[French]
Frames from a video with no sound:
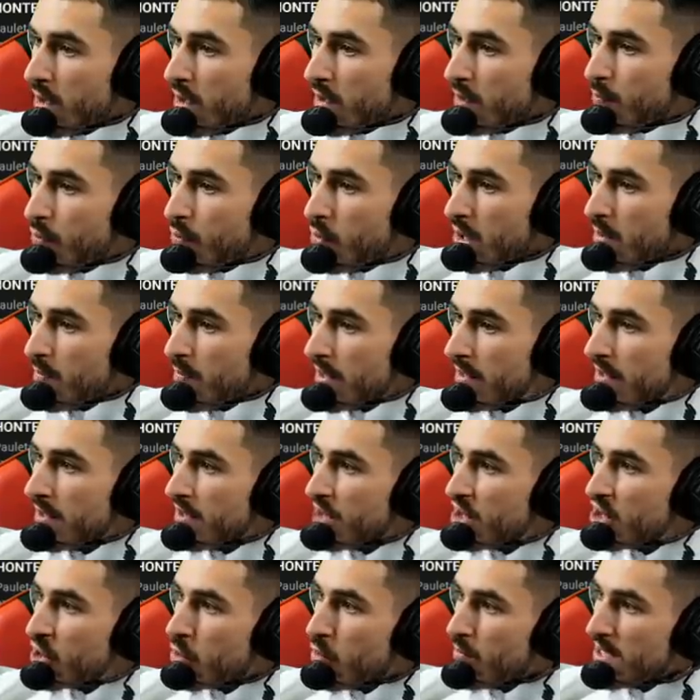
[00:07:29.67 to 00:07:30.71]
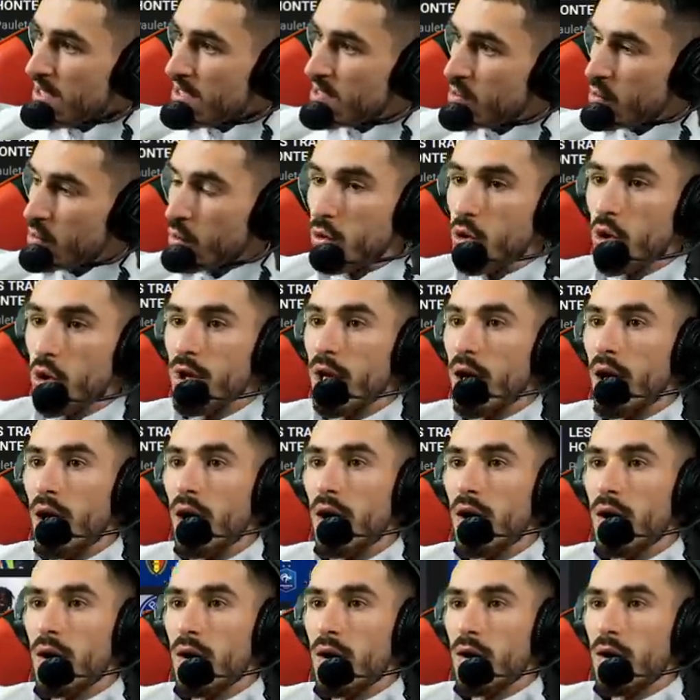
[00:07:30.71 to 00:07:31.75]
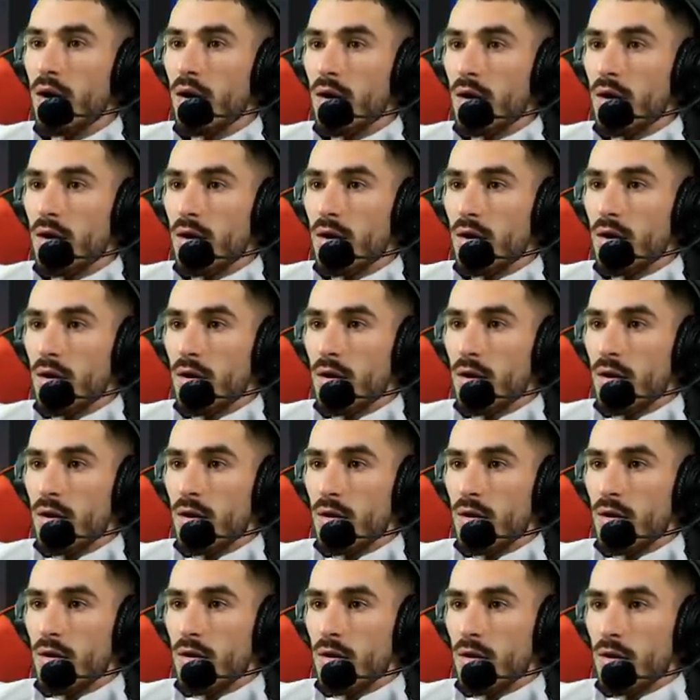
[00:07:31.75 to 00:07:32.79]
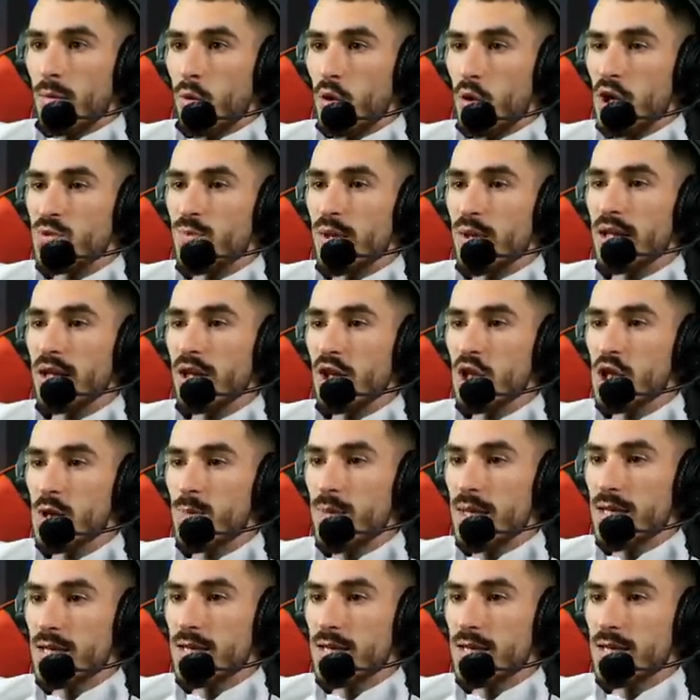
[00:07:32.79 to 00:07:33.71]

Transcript: pourquoi, il mettait des chemises, ce connard Voilà, photo de classe. Hein, pourquoi je mettais des chemises